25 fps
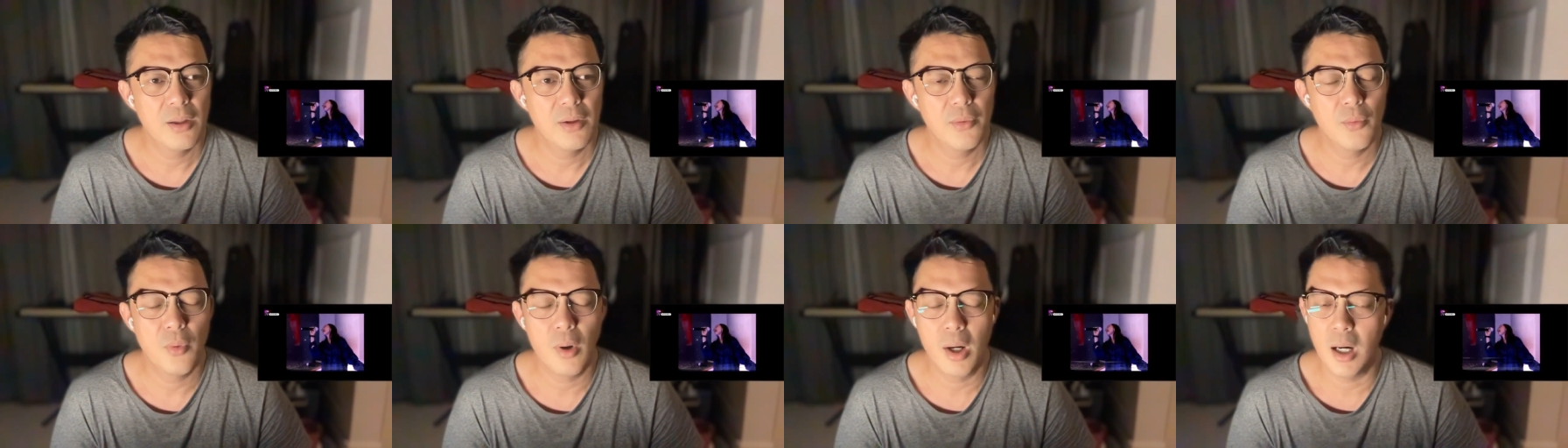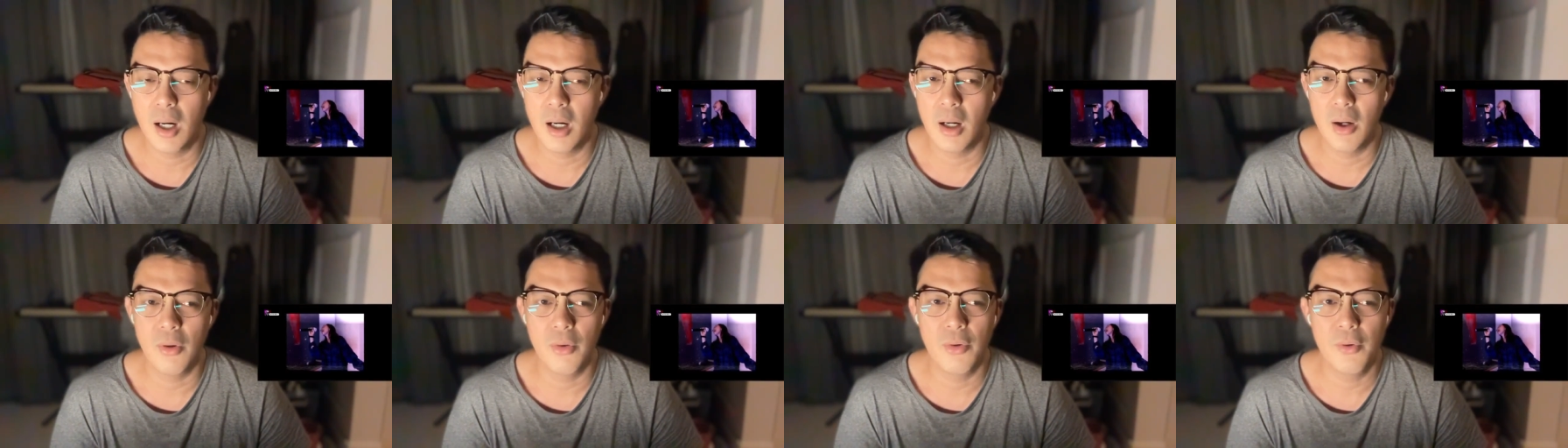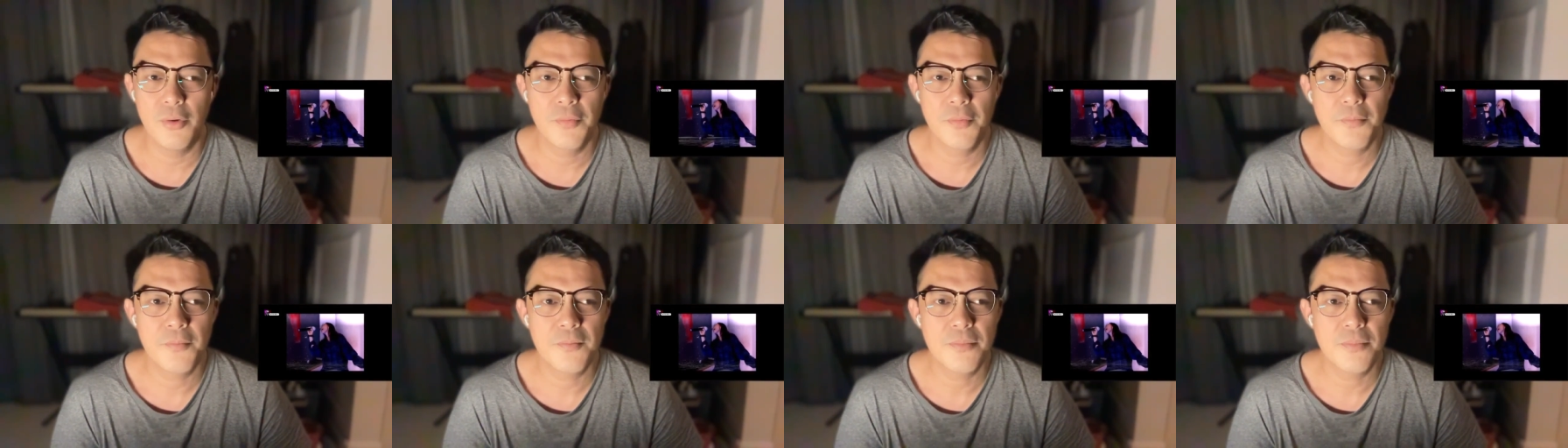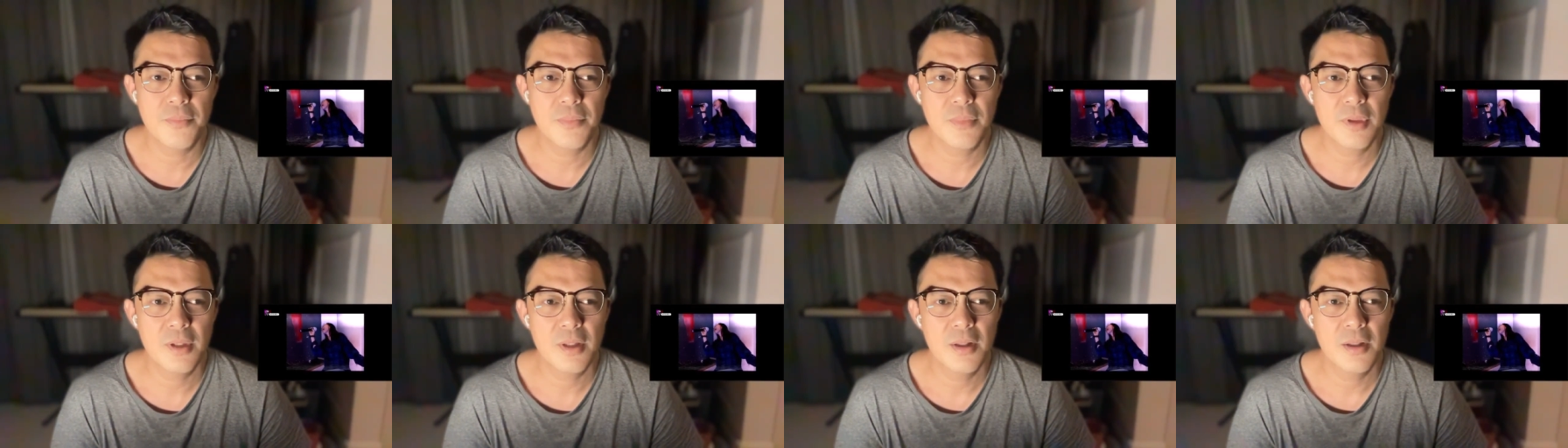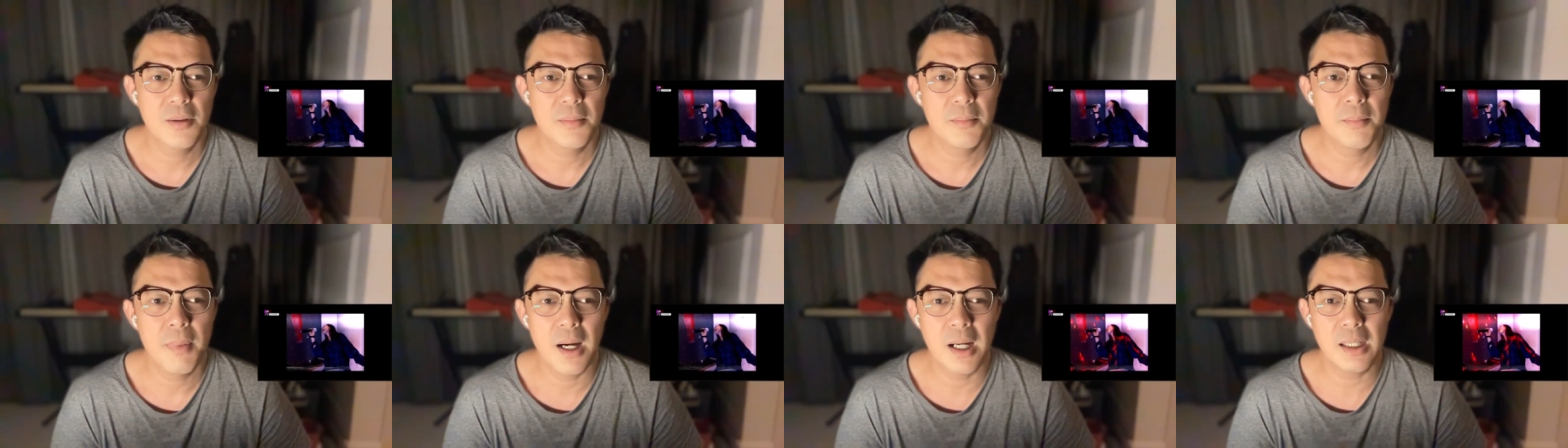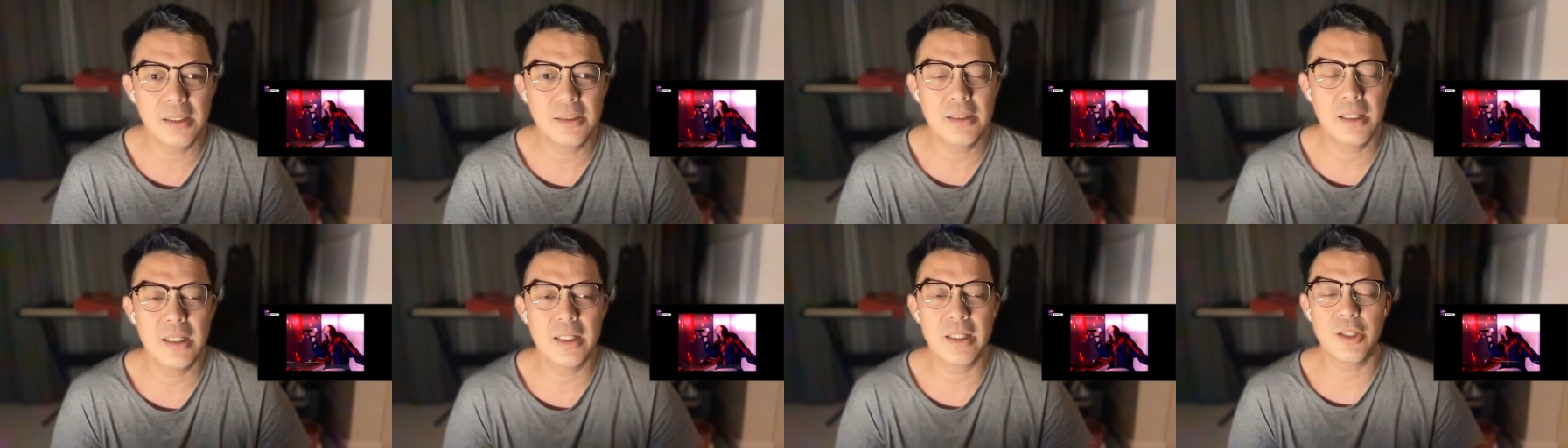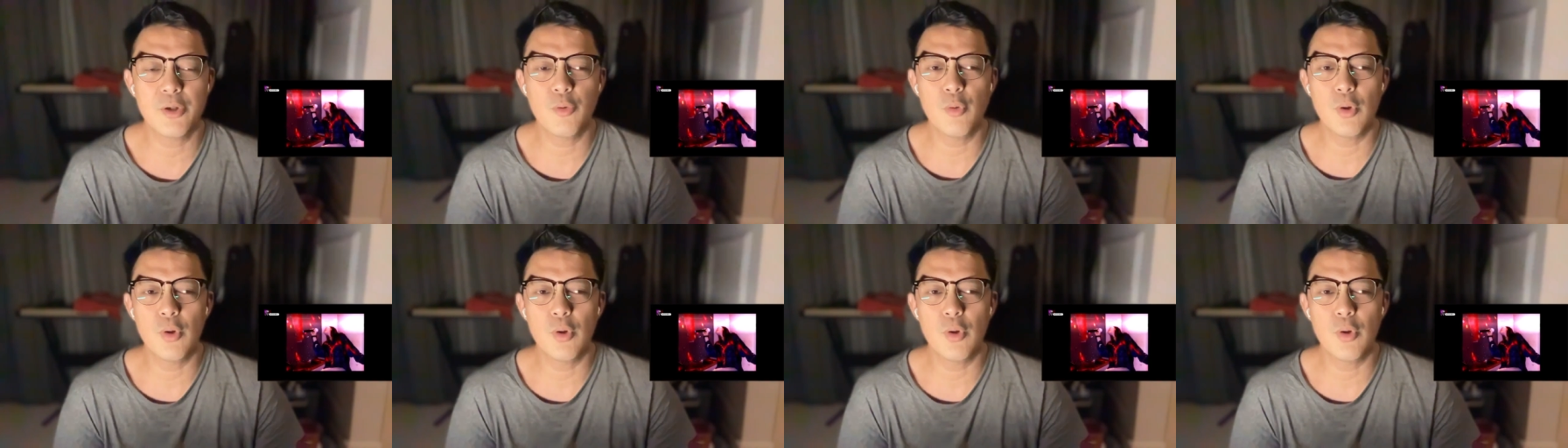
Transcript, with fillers: wow bahkan dari